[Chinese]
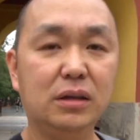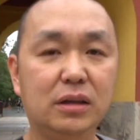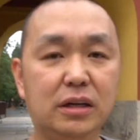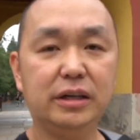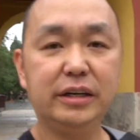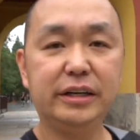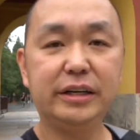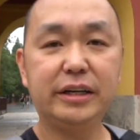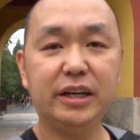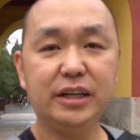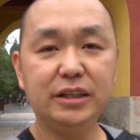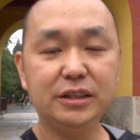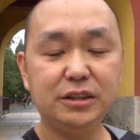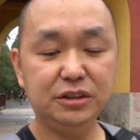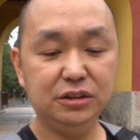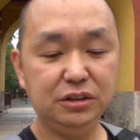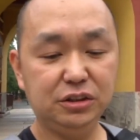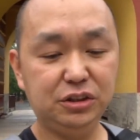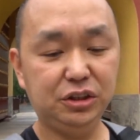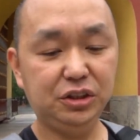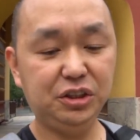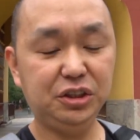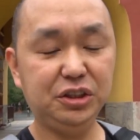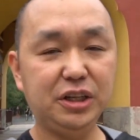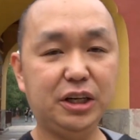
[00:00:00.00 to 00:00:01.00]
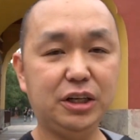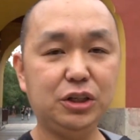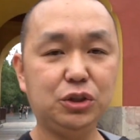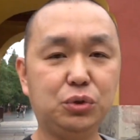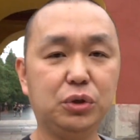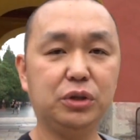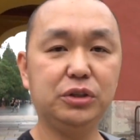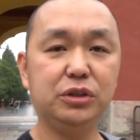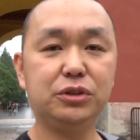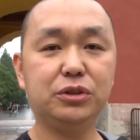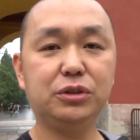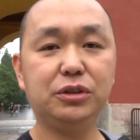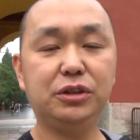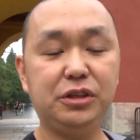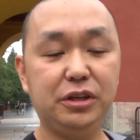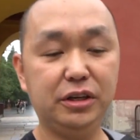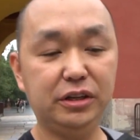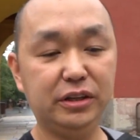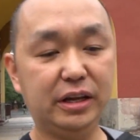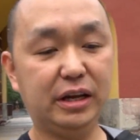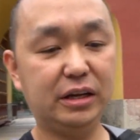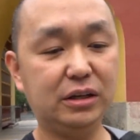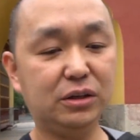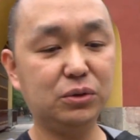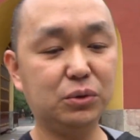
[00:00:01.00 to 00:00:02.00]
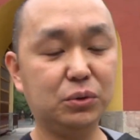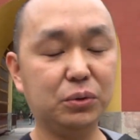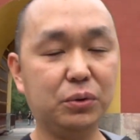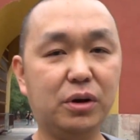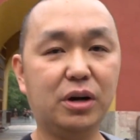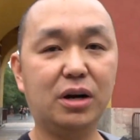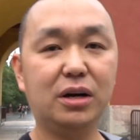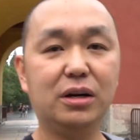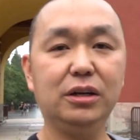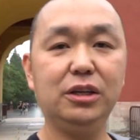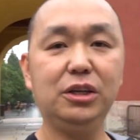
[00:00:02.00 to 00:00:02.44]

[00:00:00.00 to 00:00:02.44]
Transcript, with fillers: 很开心，第一站选的是天坛公园，